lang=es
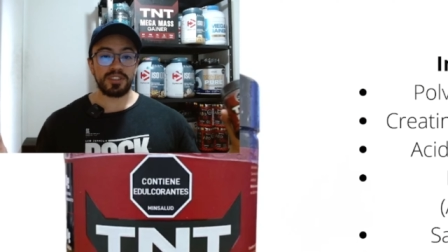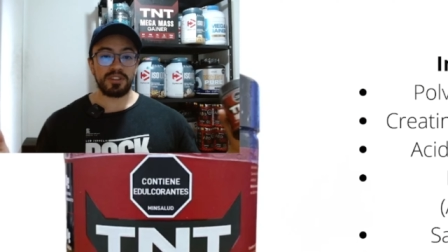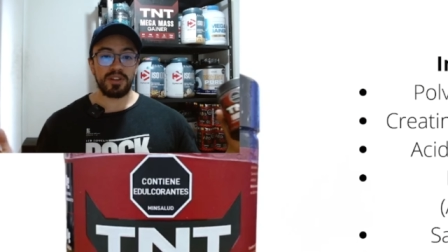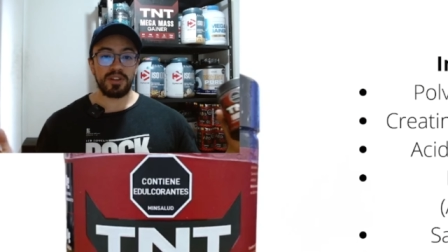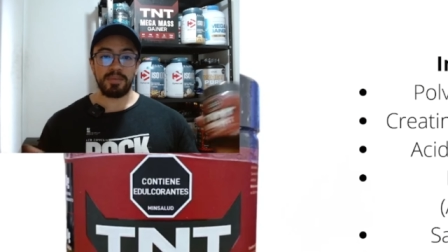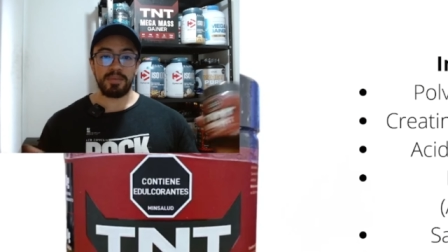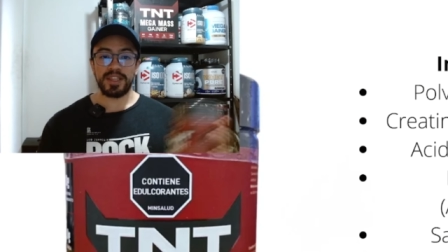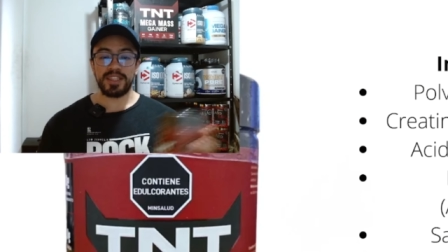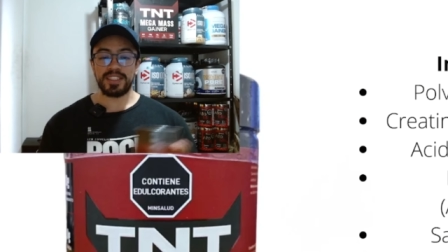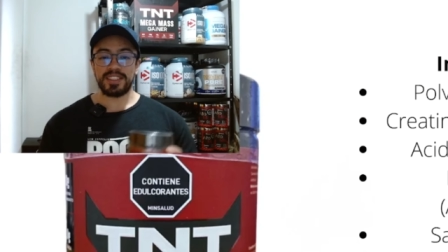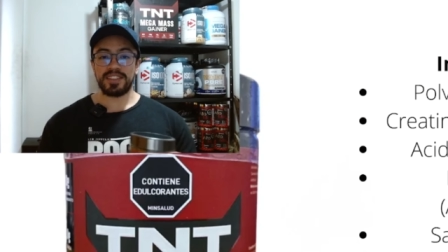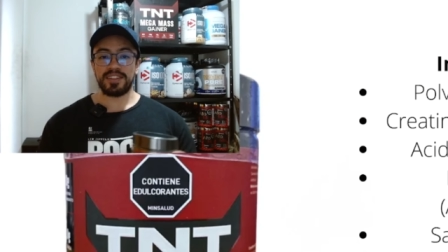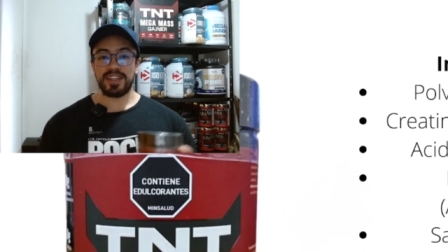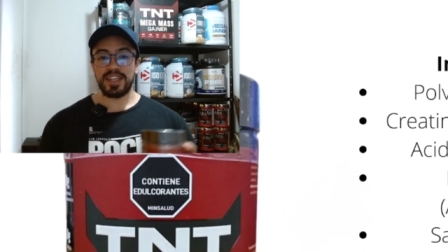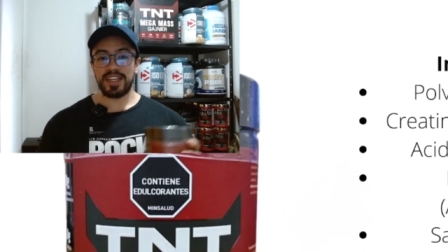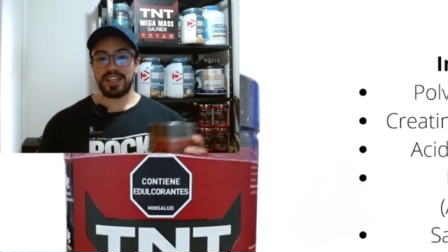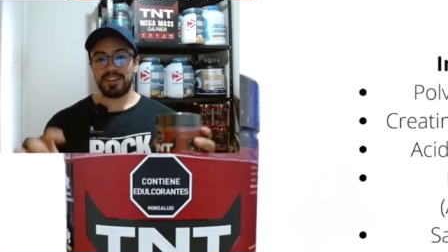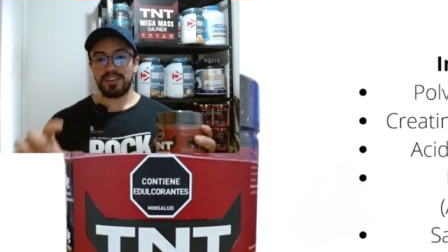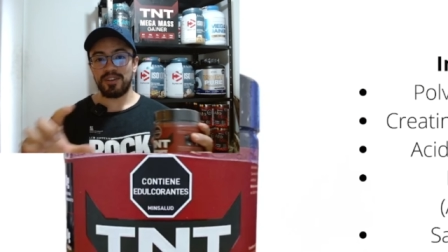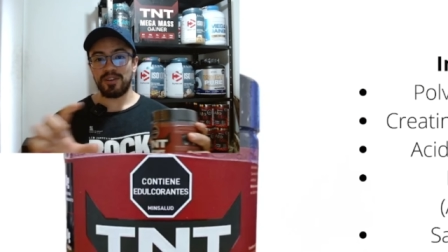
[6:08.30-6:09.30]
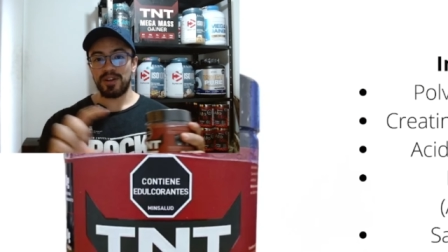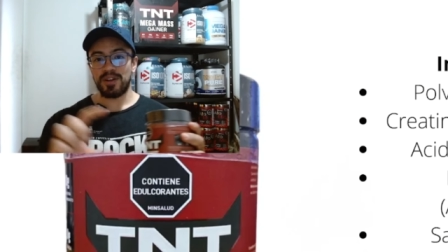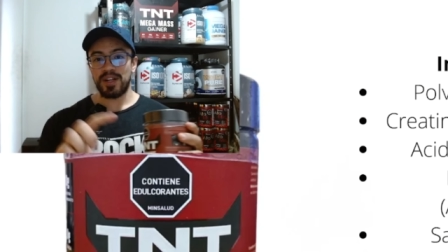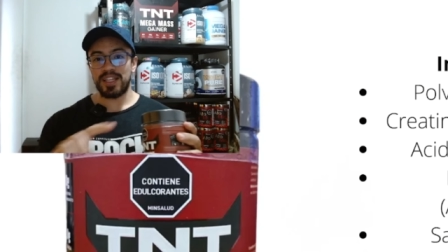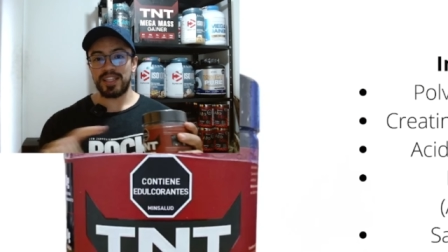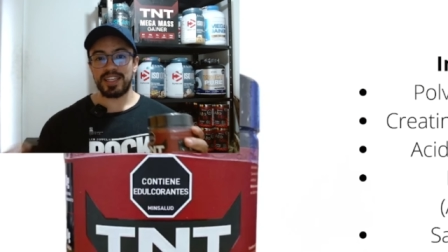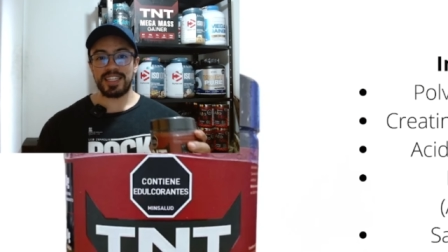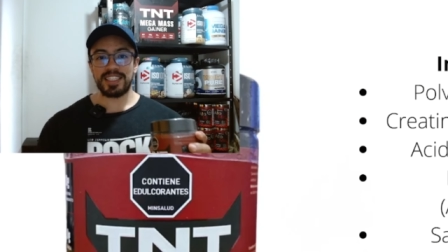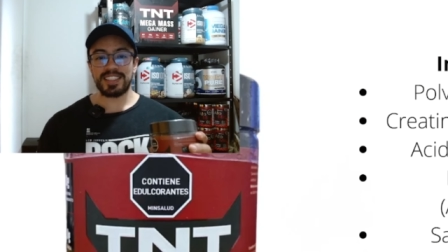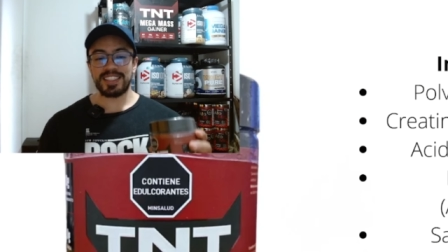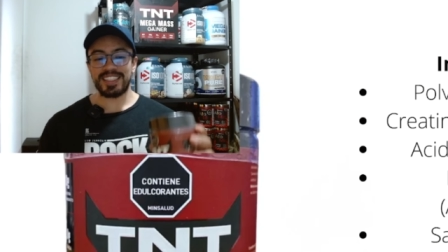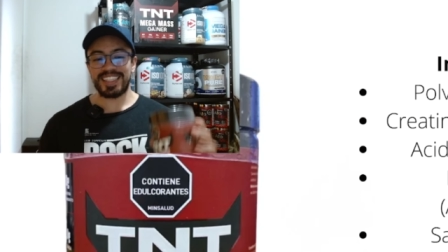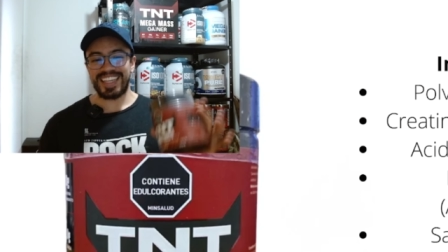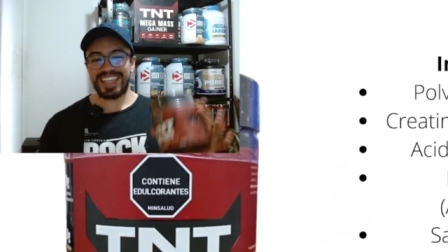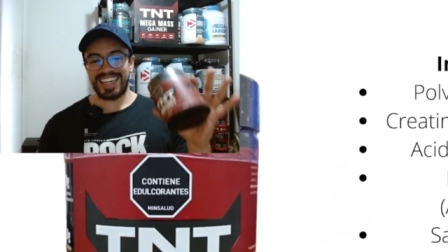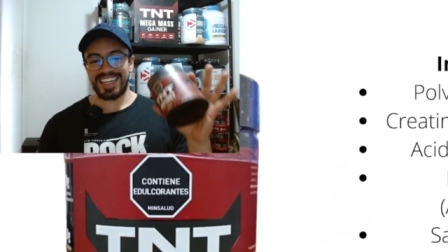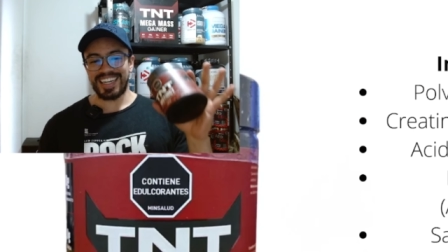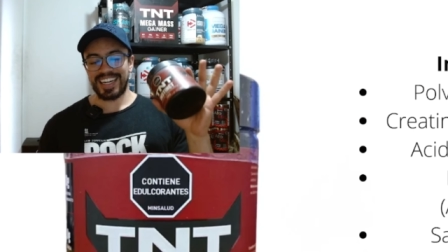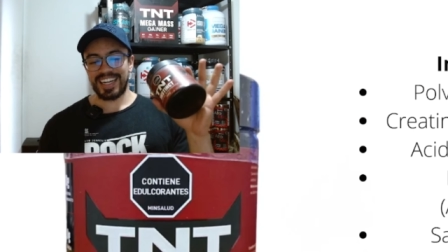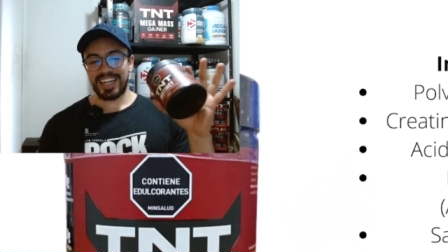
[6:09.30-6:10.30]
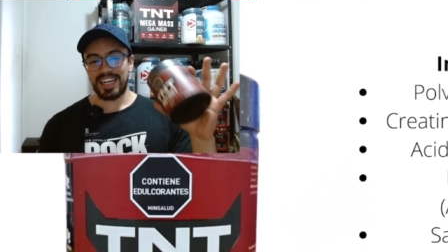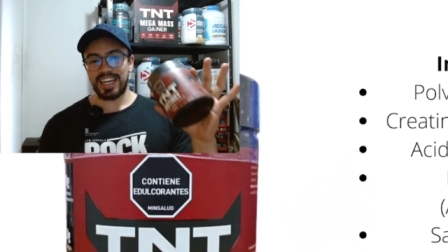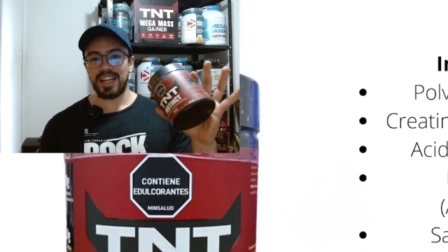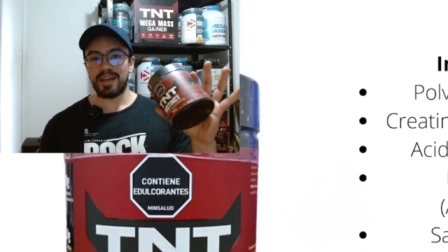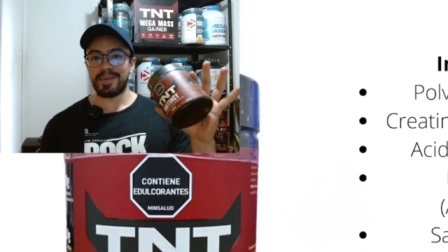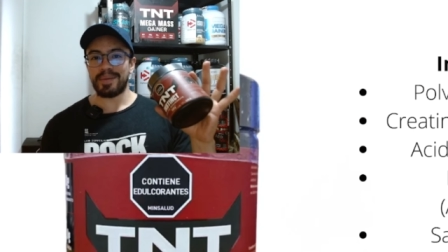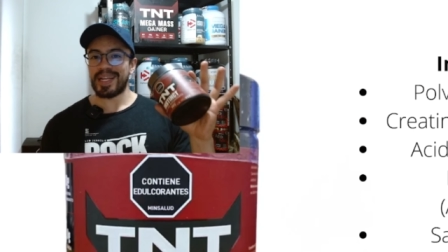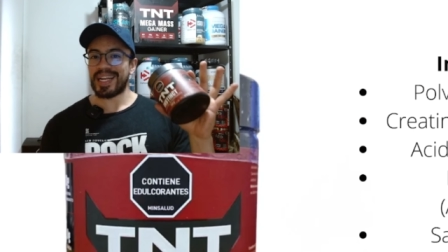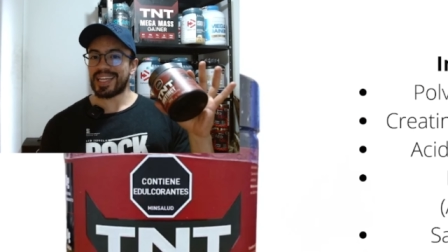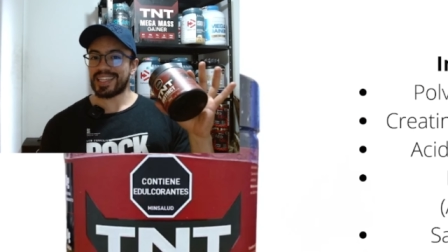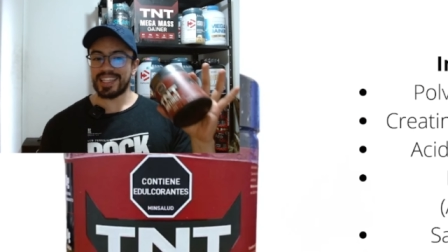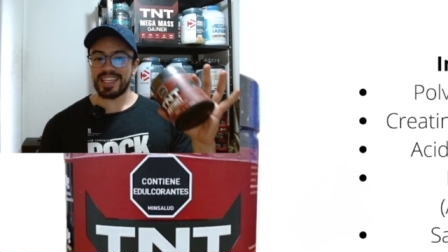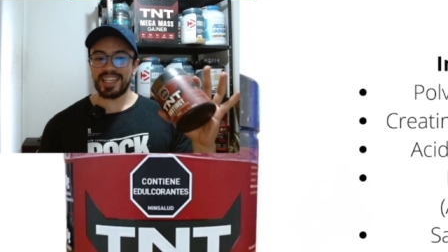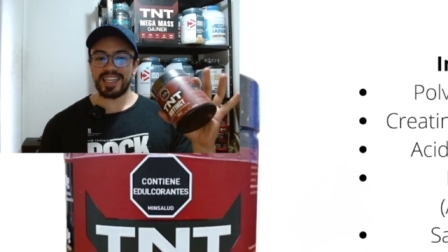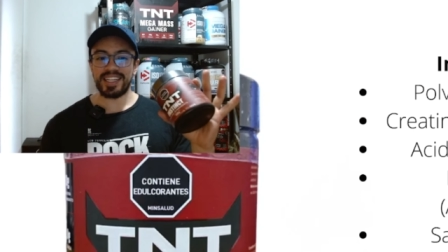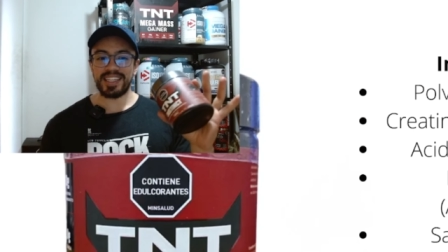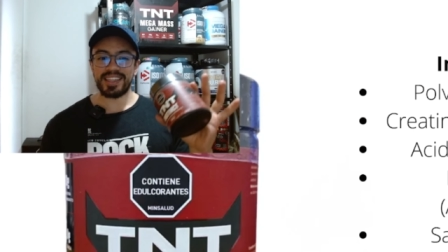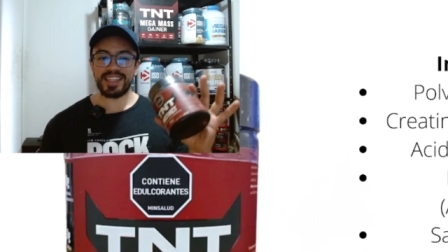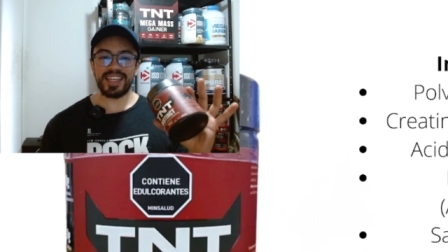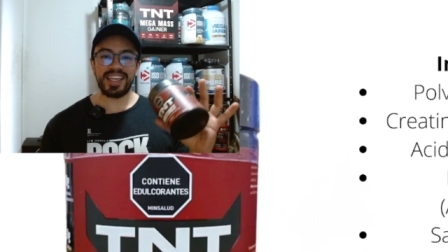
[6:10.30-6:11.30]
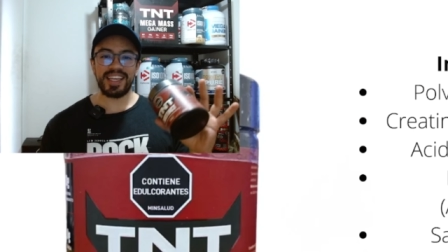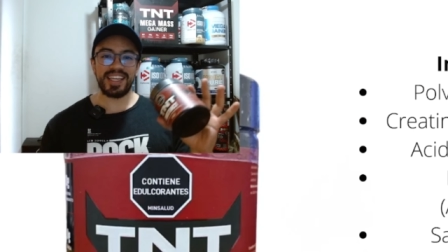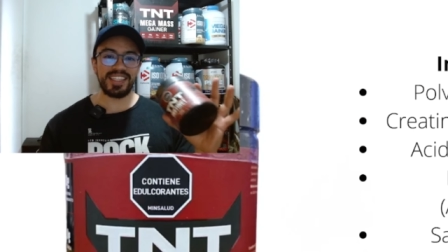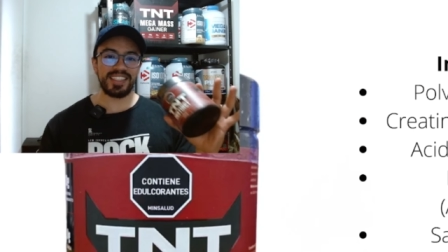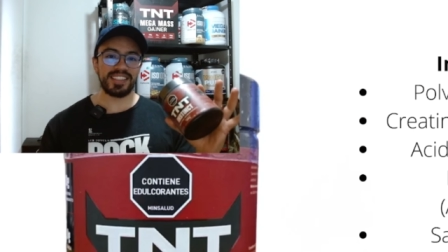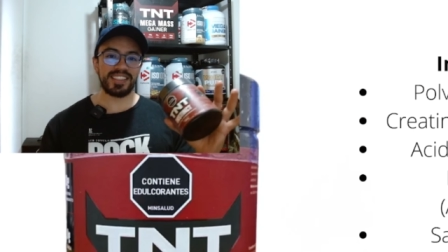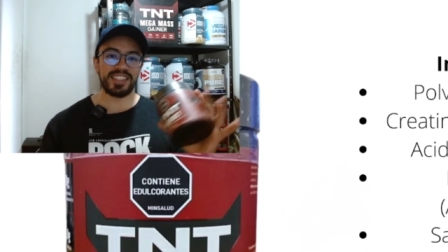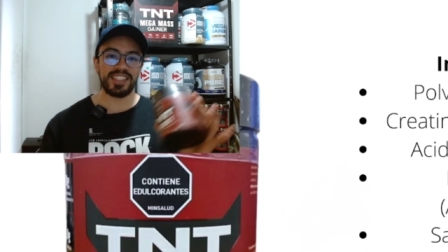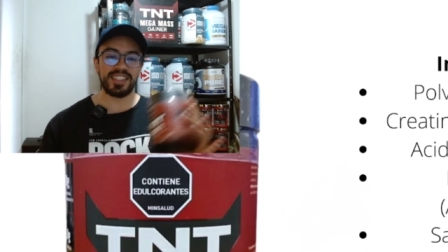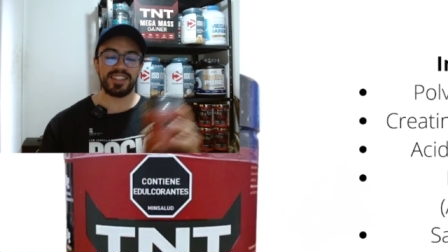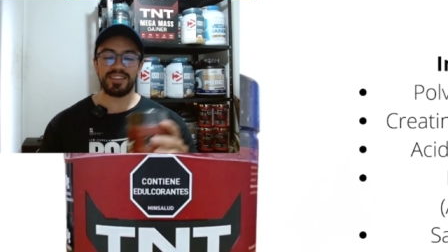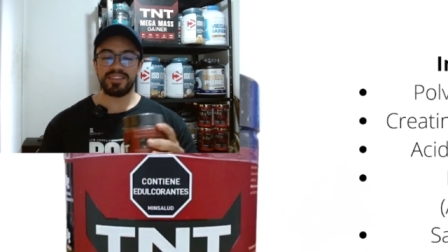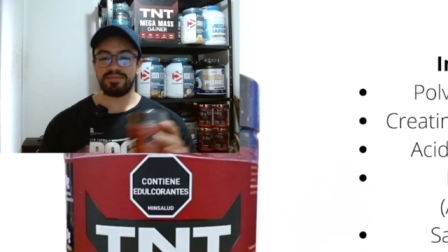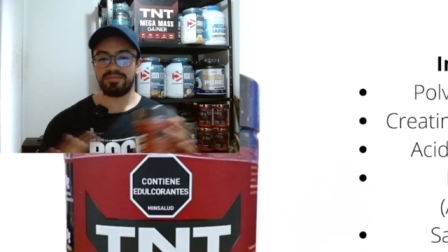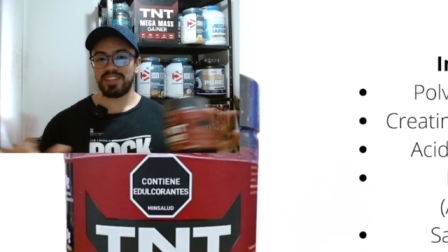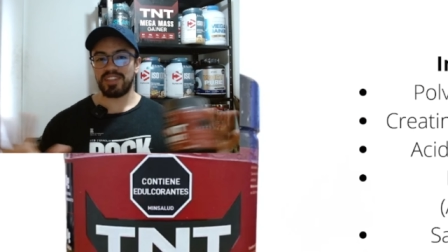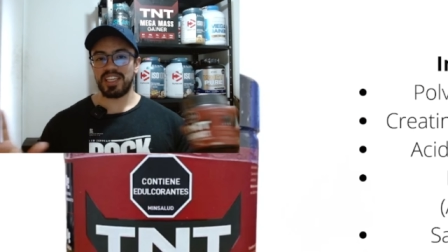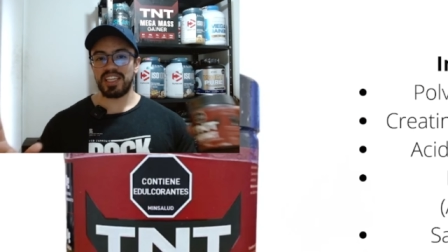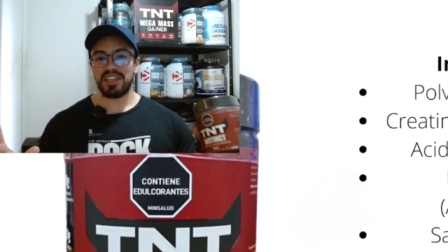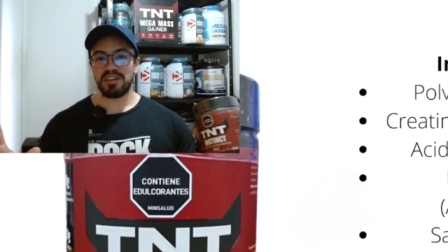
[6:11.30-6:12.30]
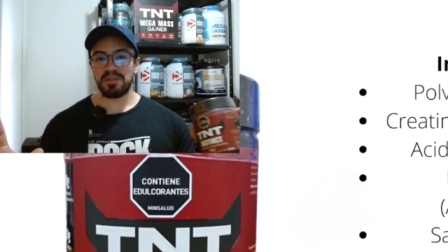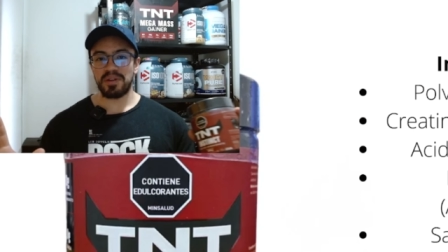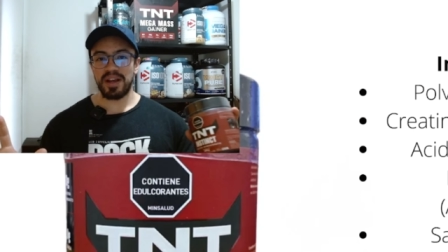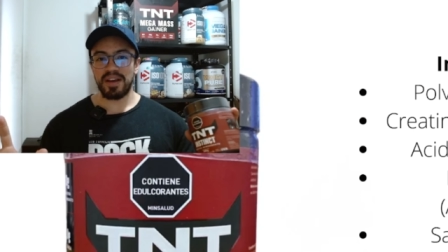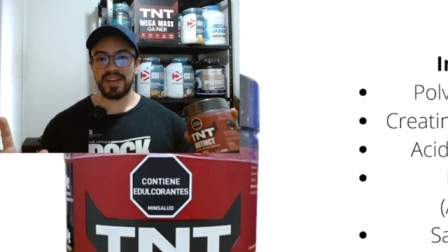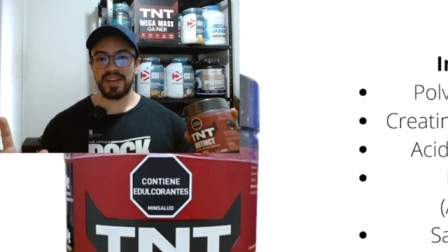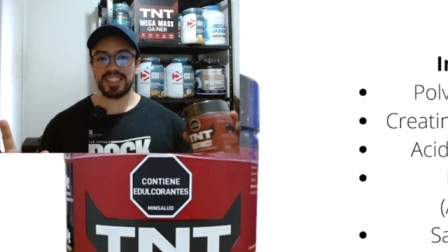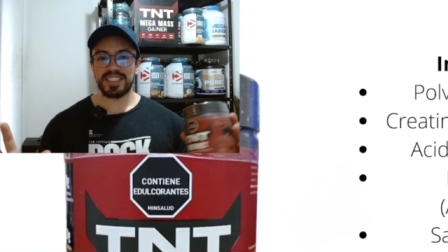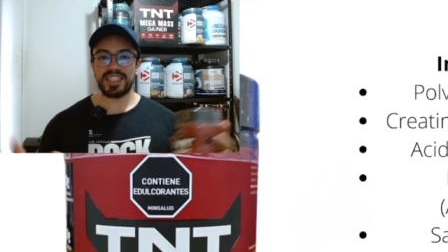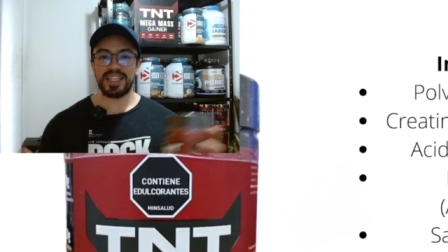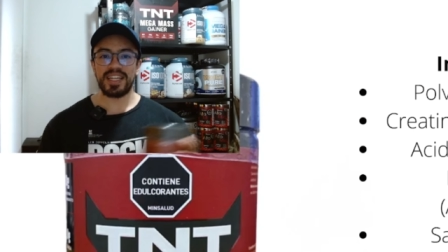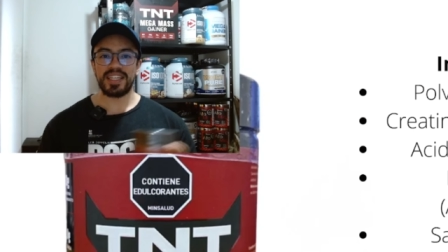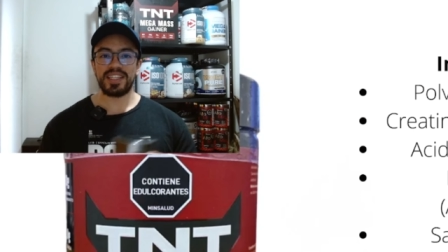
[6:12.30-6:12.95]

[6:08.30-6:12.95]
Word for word: solamente escriben, hola Andrés, regálame la TNT Instinct y de una vez te la